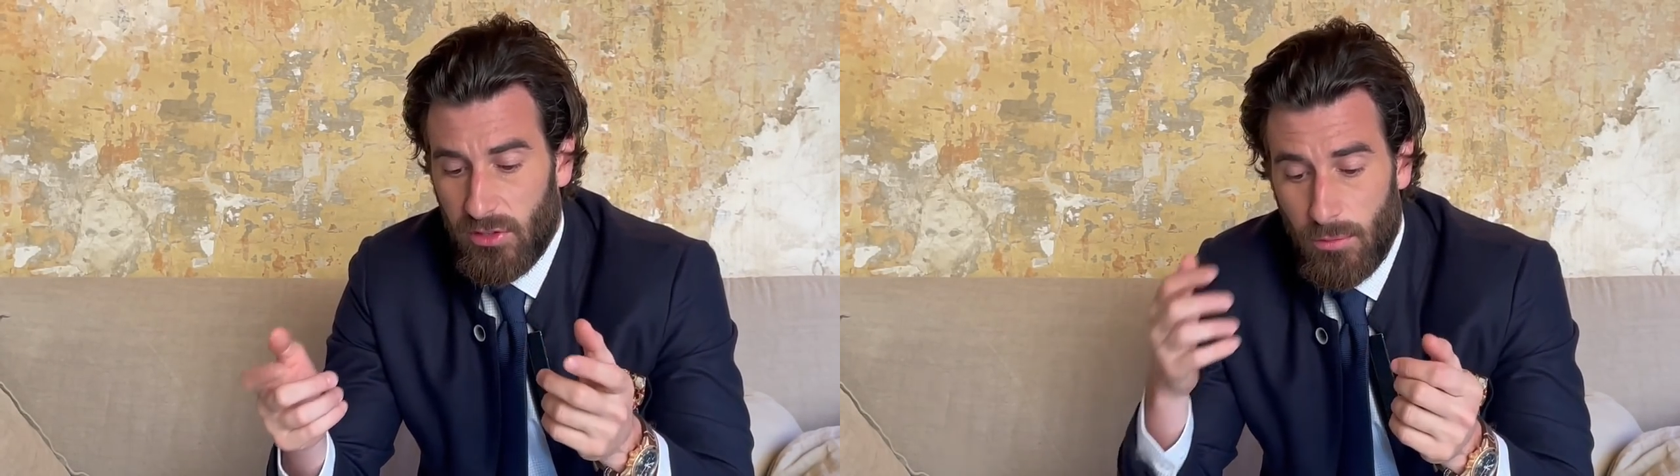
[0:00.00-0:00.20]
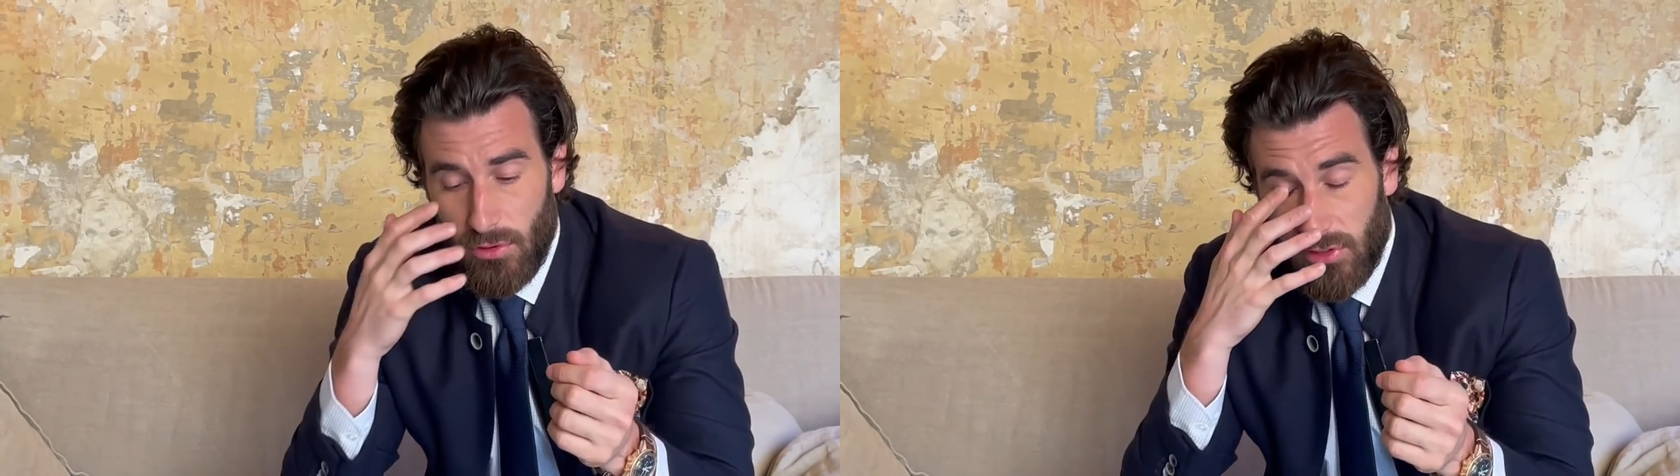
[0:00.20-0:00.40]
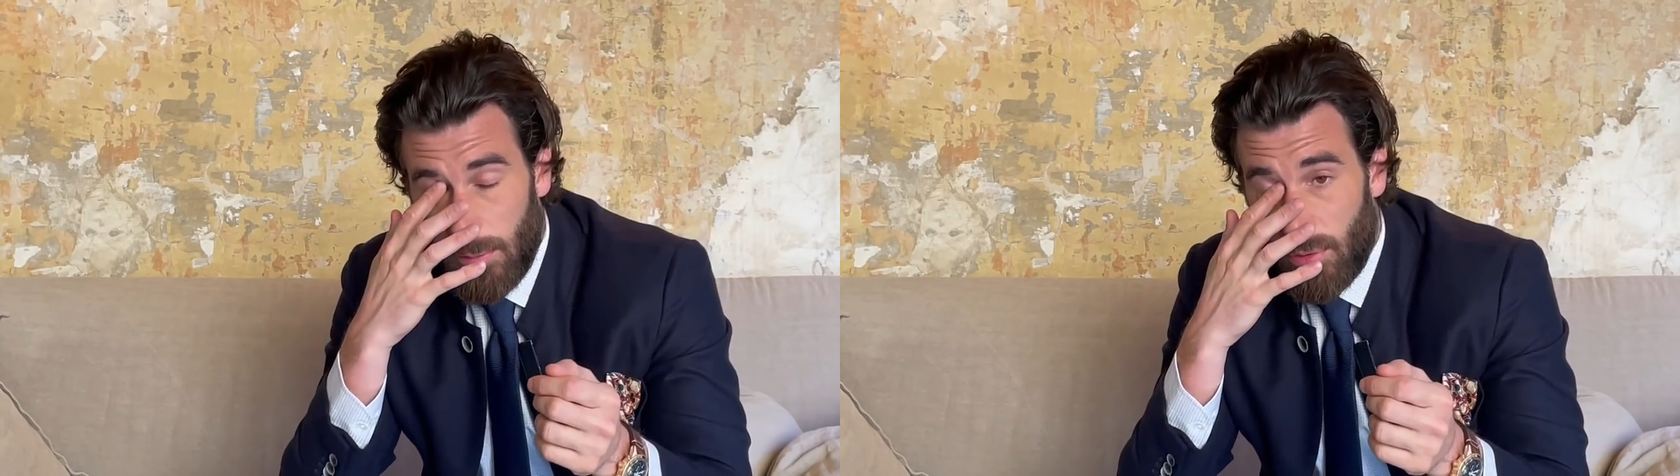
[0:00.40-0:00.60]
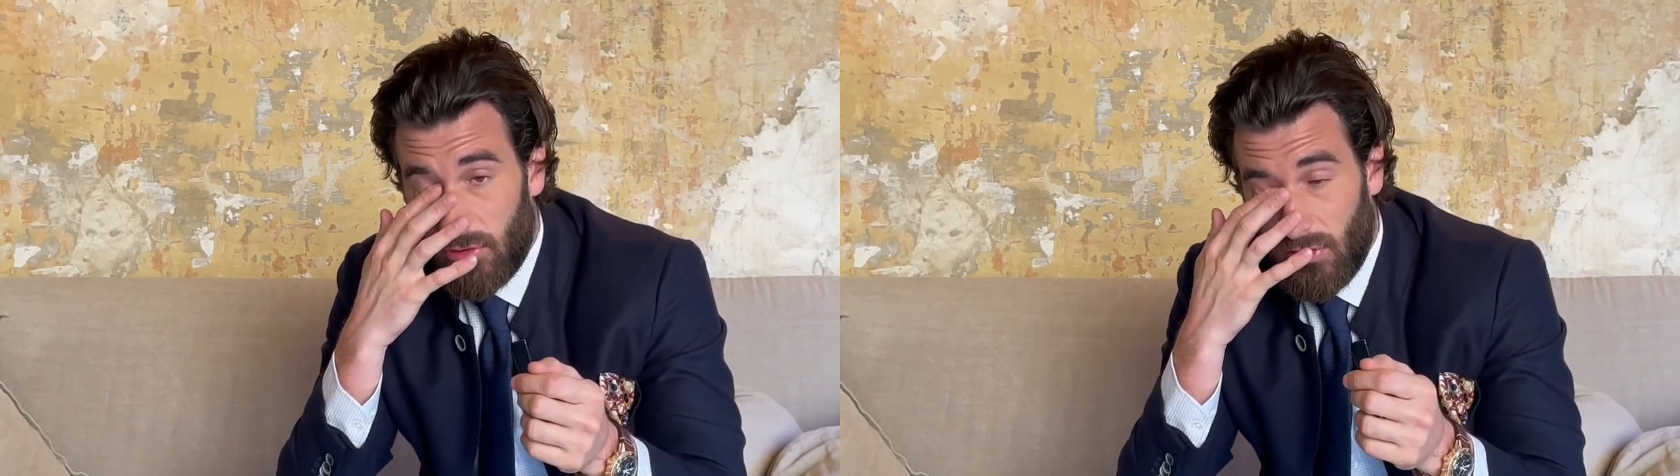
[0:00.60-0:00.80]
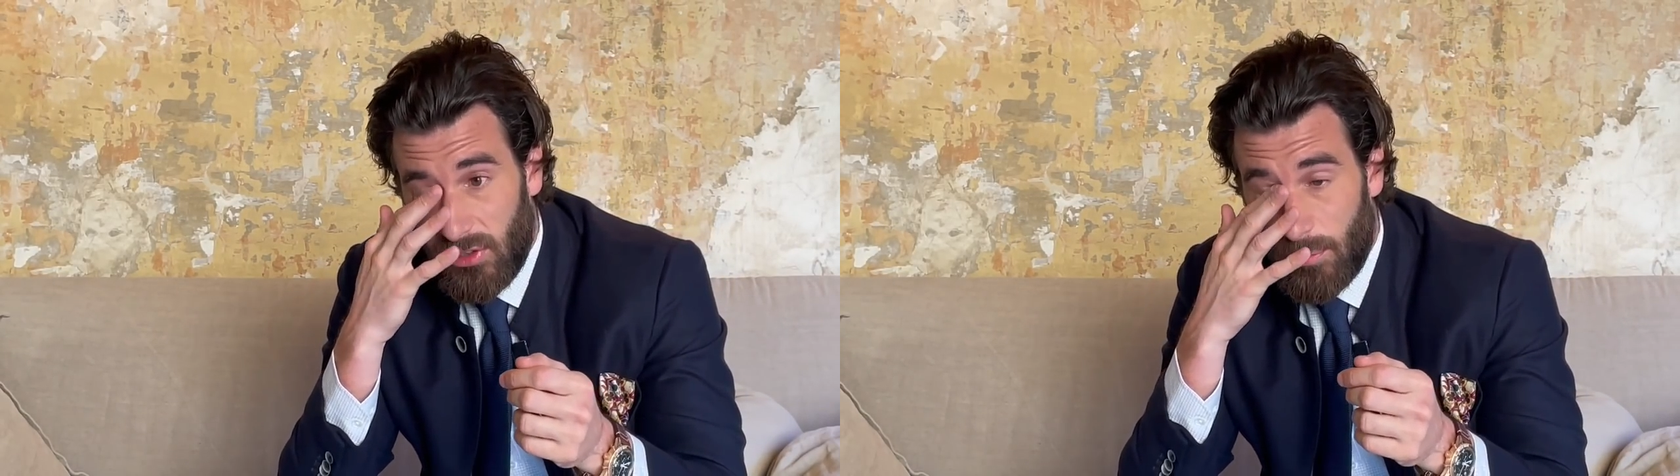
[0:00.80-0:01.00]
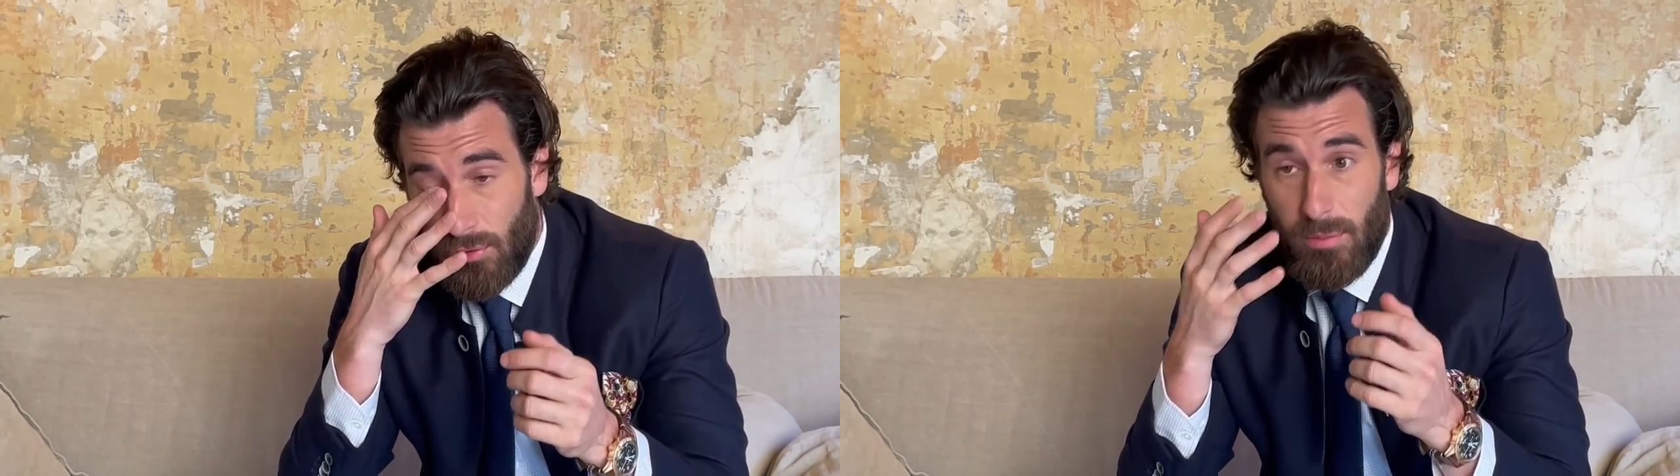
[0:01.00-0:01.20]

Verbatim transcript: Zemmour, 7% c'est peu,